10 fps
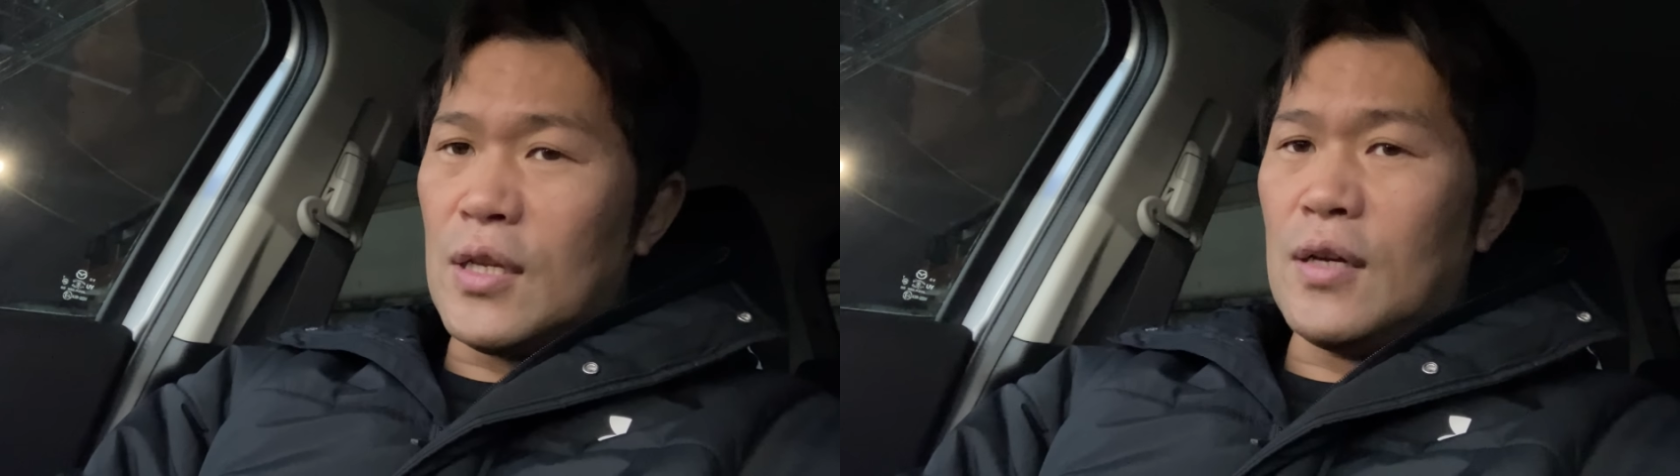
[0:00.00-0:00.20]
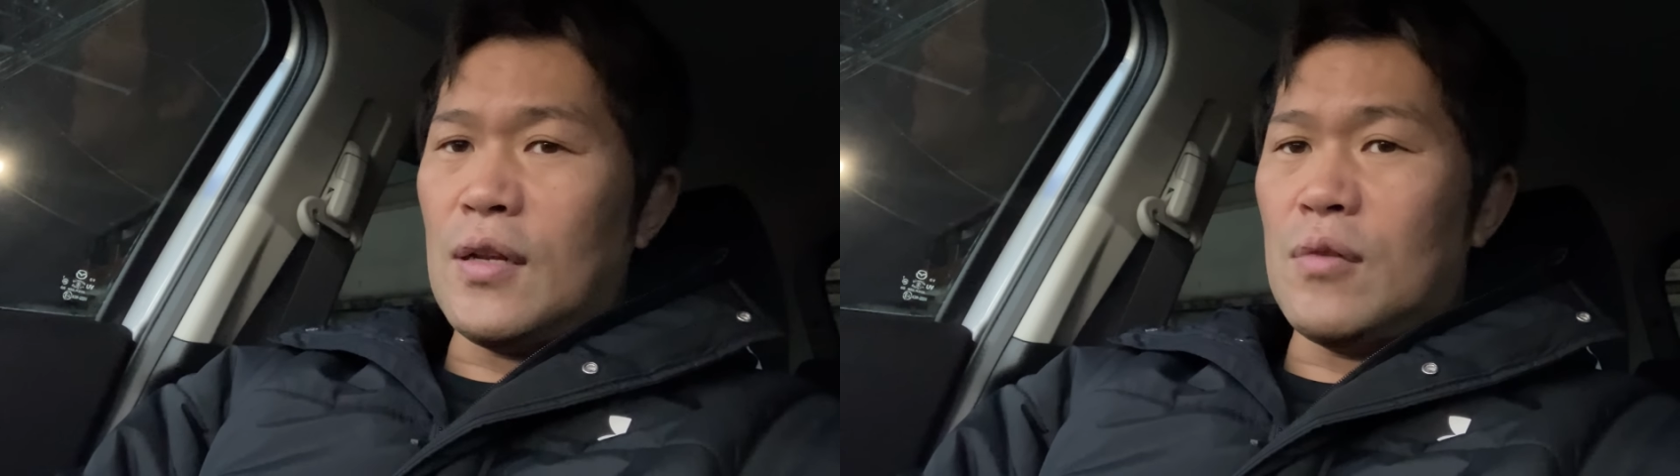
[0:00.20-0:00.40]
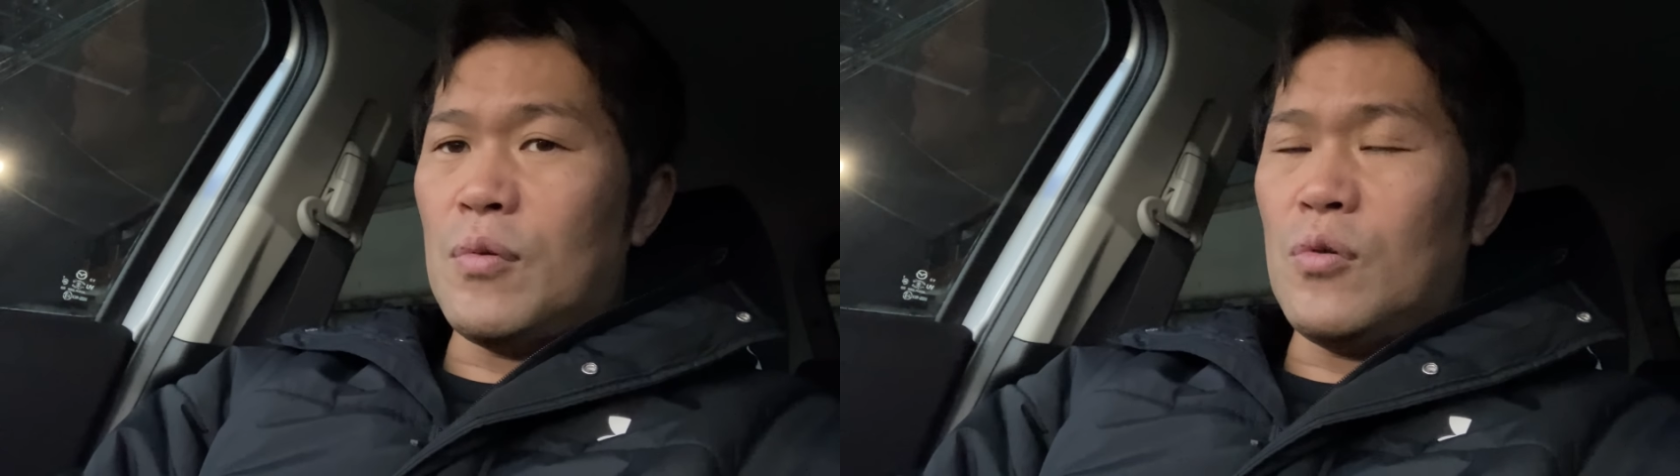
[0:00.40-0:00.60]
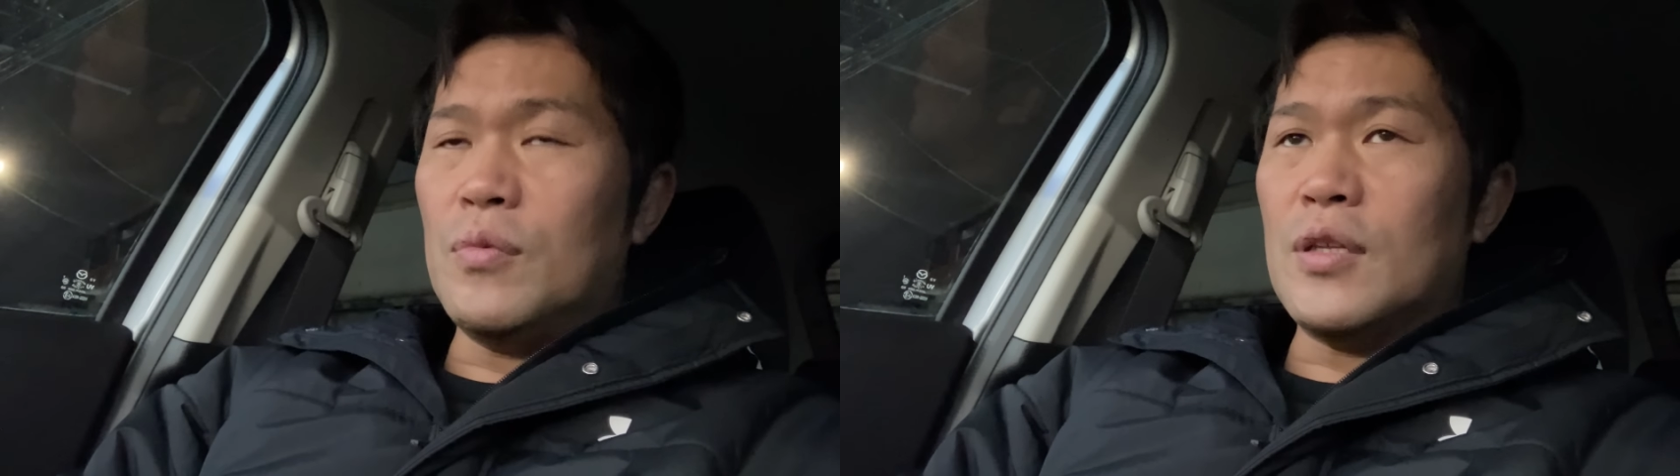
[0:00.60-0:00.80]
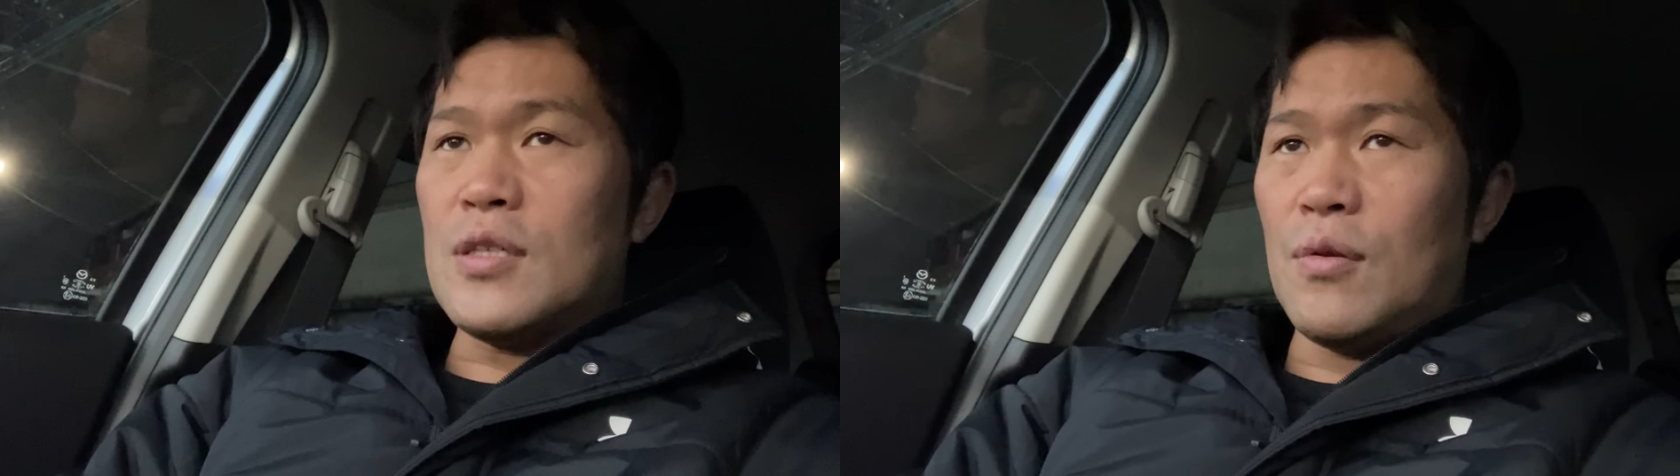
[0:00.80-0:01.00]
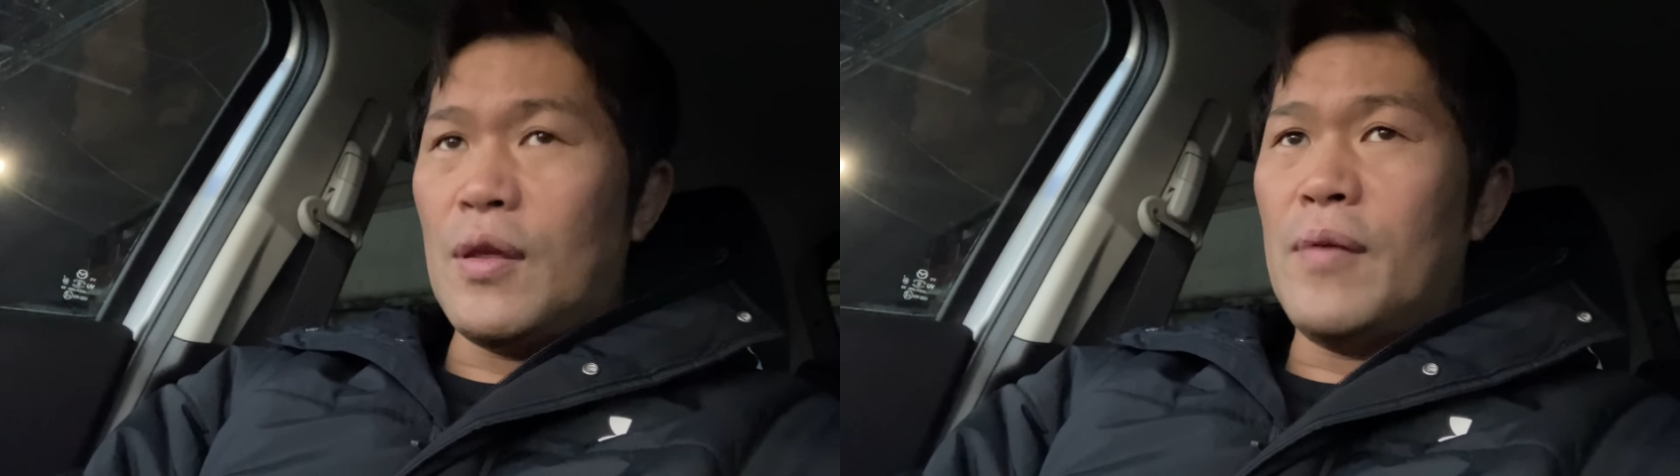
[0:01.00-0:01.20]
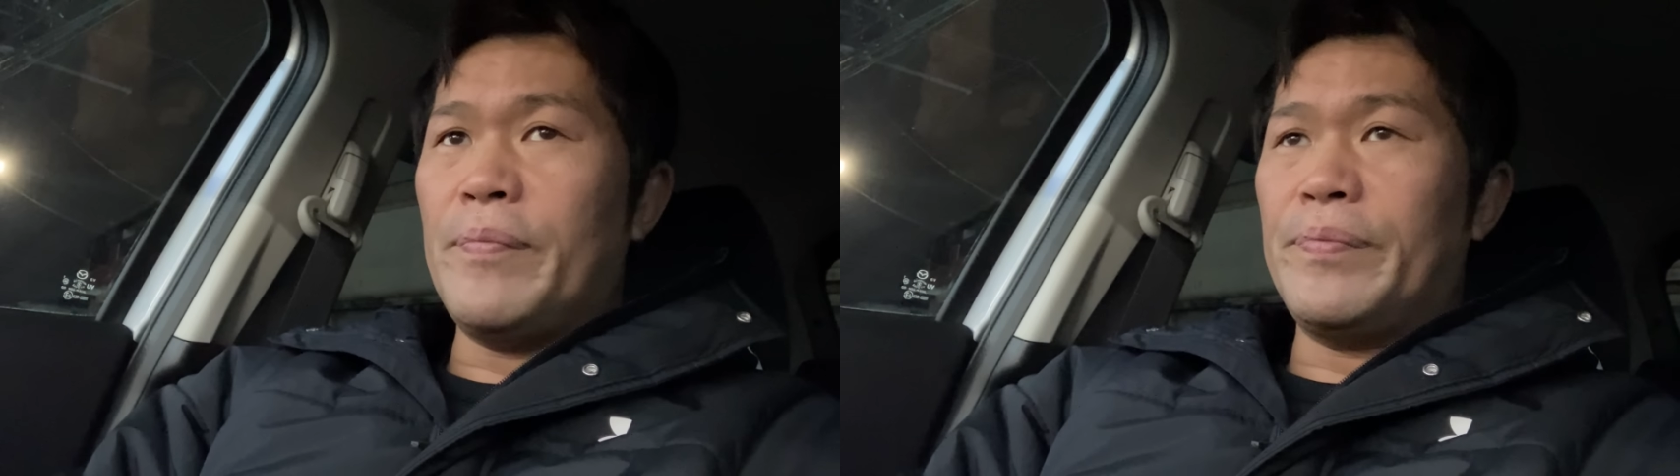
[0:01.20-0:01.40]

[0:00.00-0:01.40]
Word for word: ないかなと思うんですけどね。